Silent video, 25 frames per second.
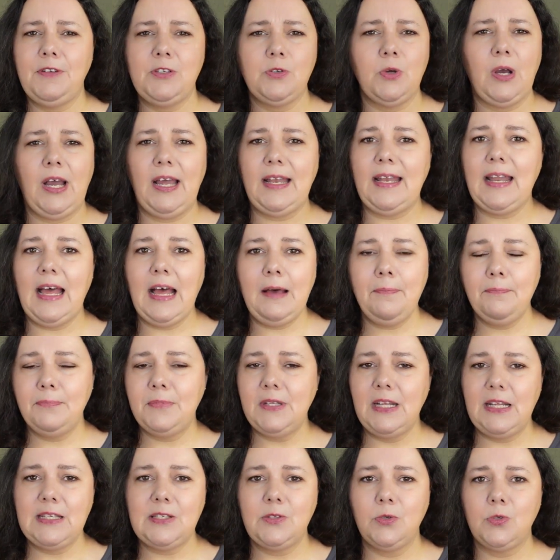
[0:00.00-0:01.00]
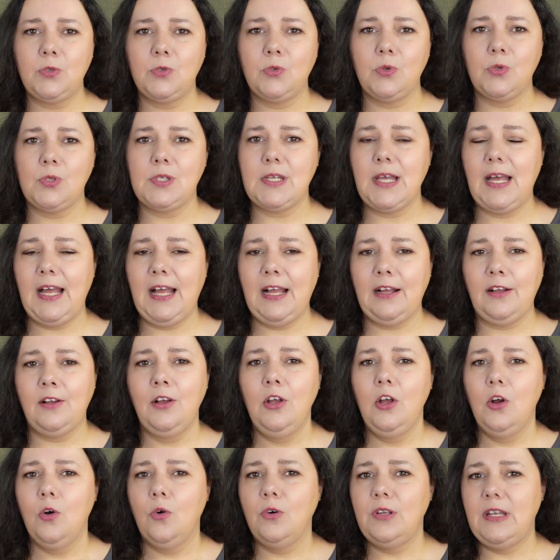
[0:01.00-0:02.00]
wie so ein Update
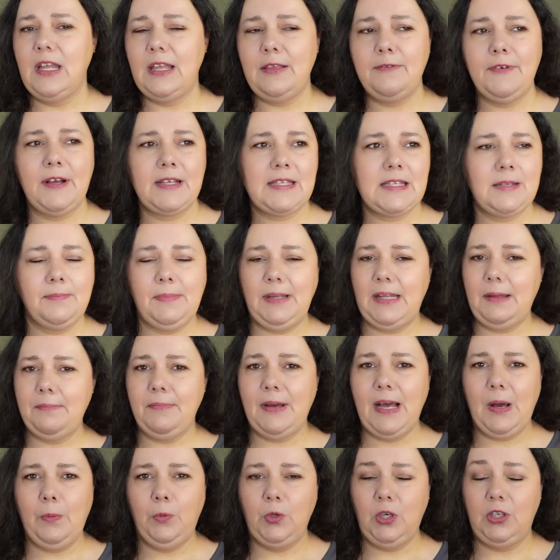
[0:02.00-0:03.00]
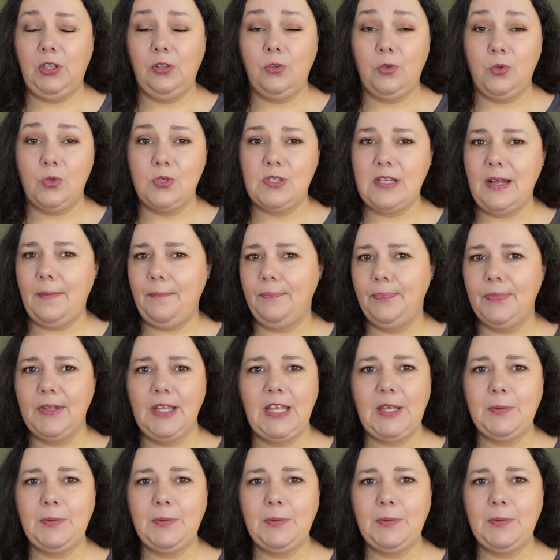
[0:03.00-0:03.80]
sozusagen oder ich fasse mal ein paar Monate zusammen.